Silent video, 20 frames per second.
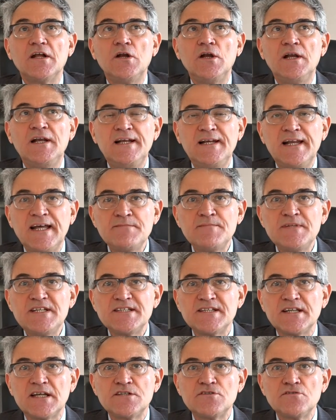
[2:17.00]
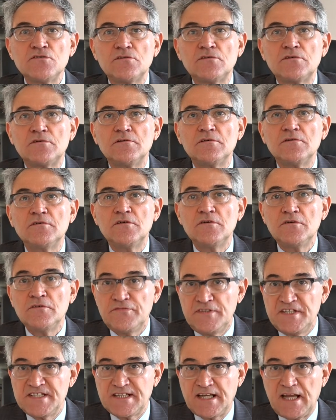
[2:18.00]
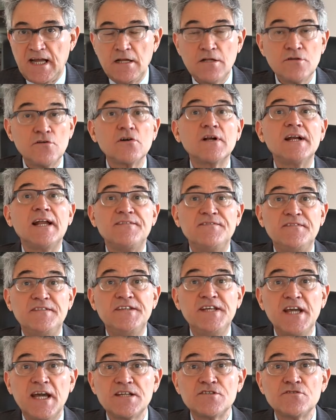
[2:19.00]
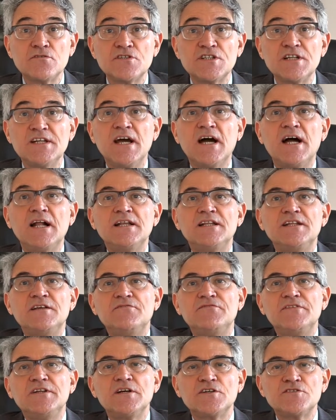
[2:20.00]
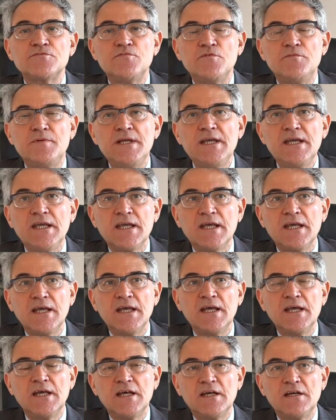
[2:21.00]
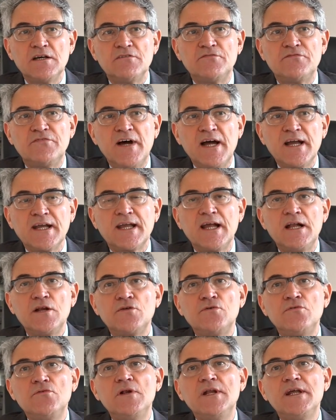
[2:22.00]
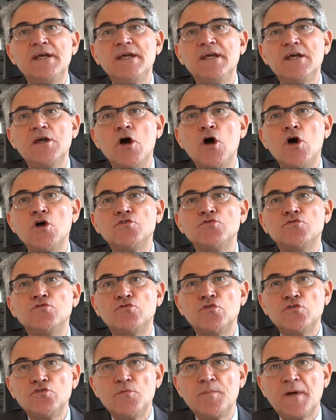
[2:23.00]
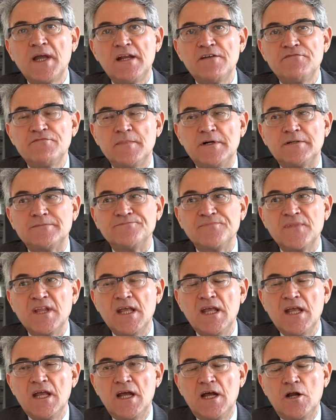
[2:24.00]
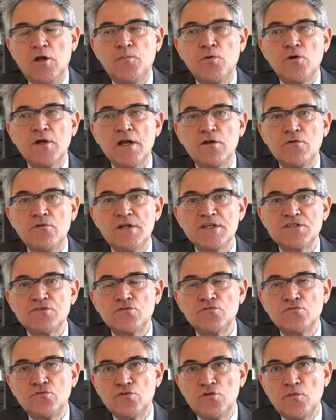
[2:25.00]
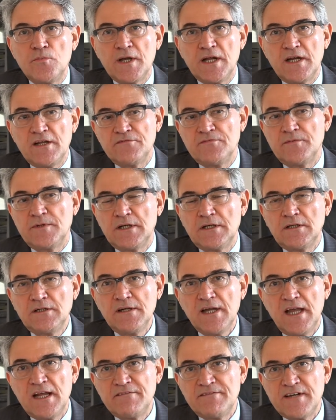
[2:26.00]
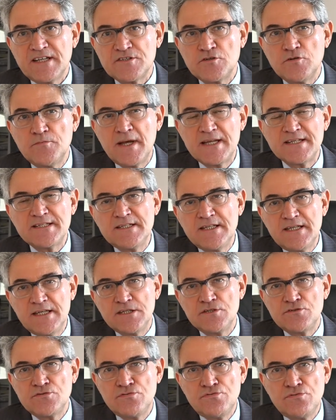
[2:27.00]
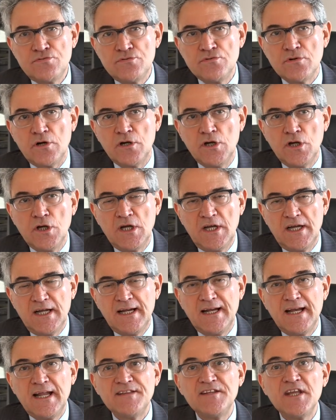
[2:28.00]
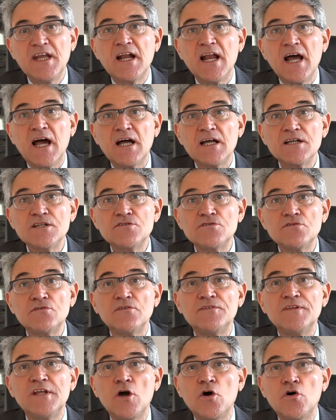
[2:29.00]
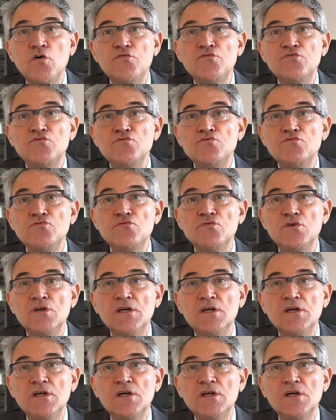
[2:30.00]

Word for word: l'administration euh, fiscale, donc la Direction générale des finances publiques, va calculer un taux de prélèvement. Alors pour calculer ce taux de prélèvement, elle va se baser sur la déclaration des revenus